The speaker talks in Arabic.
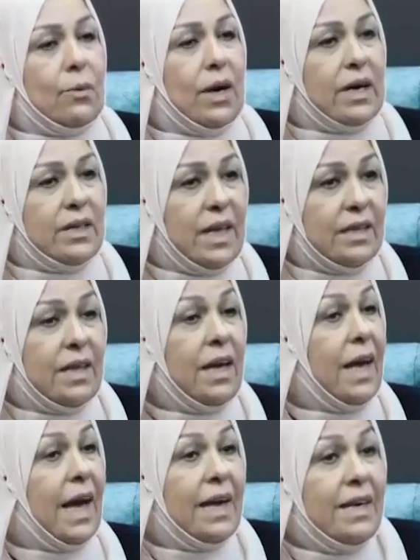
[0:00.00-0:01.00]
الواردات
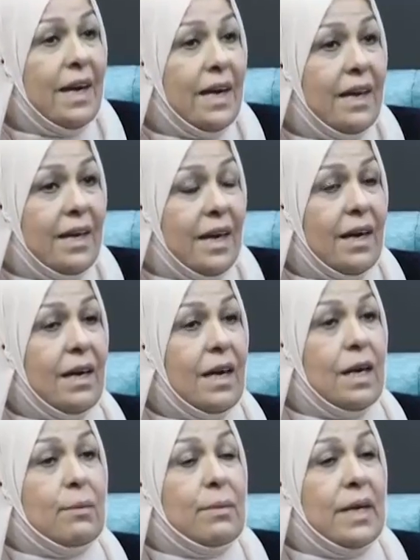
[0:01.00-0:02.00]
اين هي
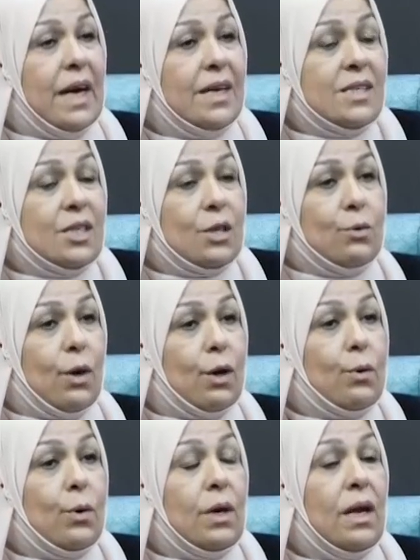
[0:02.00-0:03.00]
لمن اصرخ
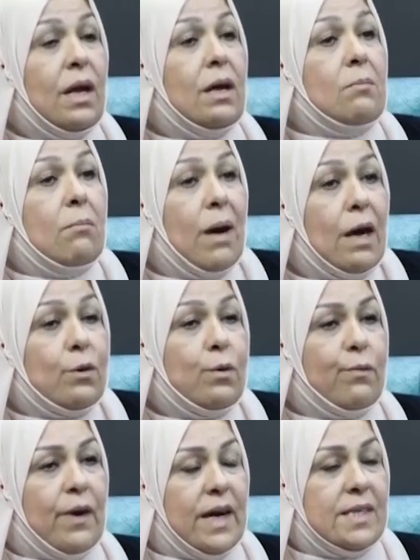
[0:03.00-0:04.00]
واقول
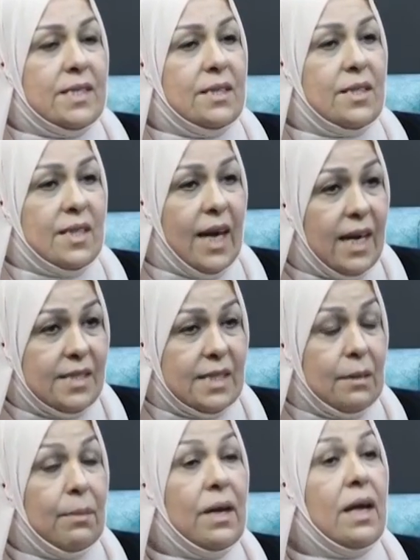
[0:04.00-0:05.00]
ماكو فاسد
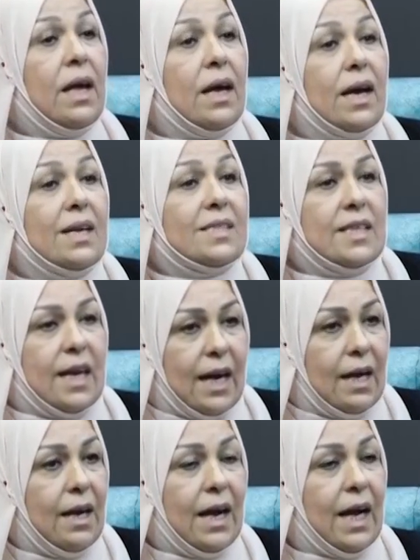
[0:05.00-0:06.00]
تحاسب قصدي
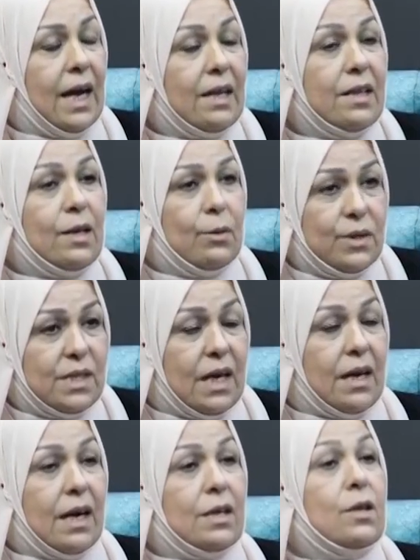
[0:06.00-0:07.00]
على هذه
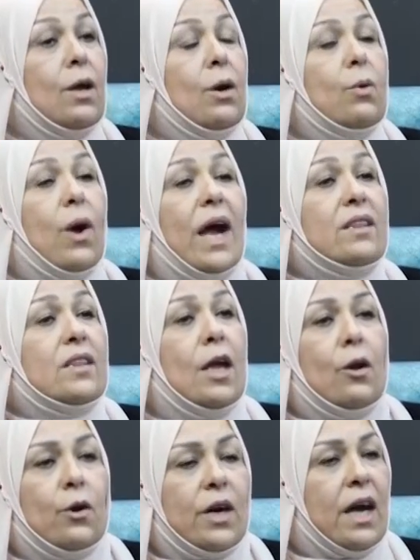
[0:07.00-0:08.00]
الوزارات
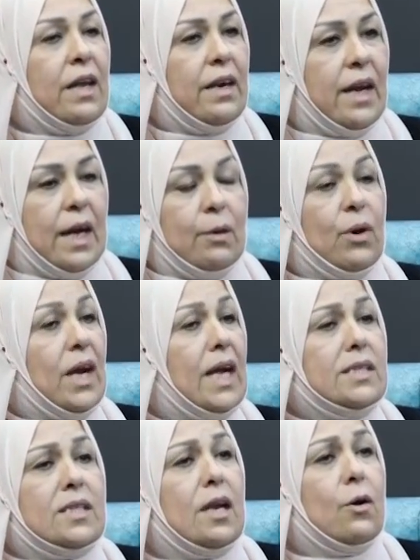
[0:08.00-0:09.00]
وحتى لو كان نائب
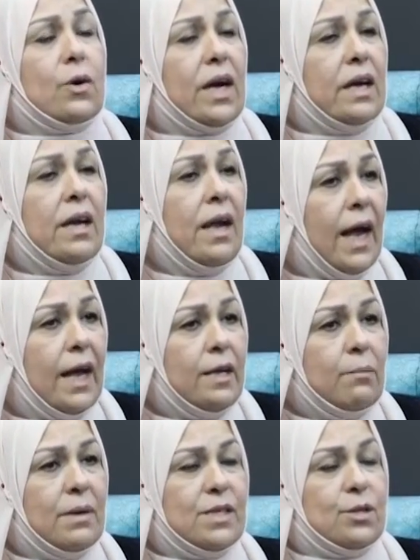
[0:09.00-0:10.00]
وحتى لو كان
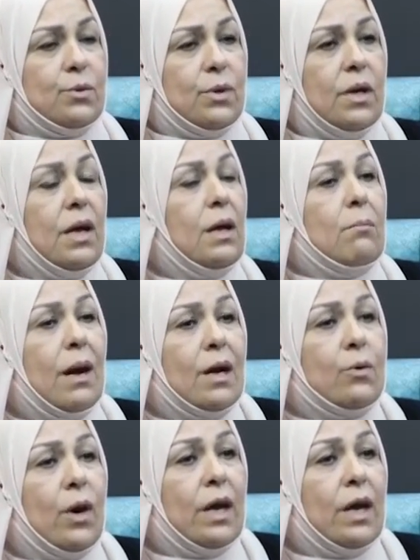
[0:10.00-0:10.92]
أي مسؤول ماكو